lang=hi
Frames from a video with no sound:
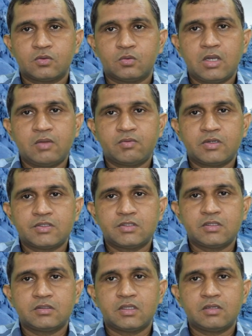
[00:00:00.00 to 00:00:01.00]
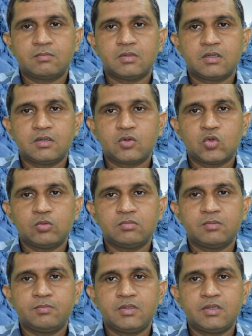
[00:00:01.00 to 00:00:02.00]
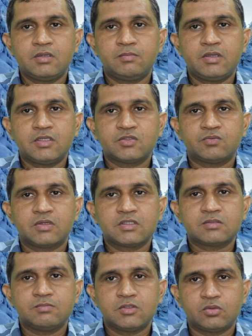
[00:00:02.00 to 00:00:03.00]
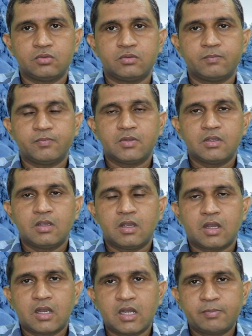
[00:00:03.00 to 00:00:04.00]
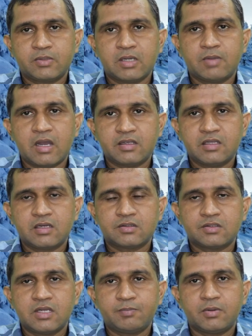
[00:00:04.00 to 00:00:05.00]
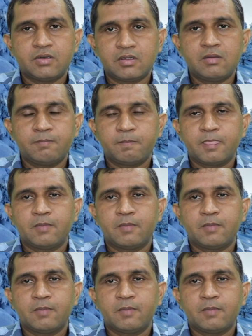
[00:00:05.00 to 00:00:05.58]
तुला वृश्चिक धन मकर कुंभ मीन मेष वरस मिथुन आपका भाग्य रत्न है पन्ना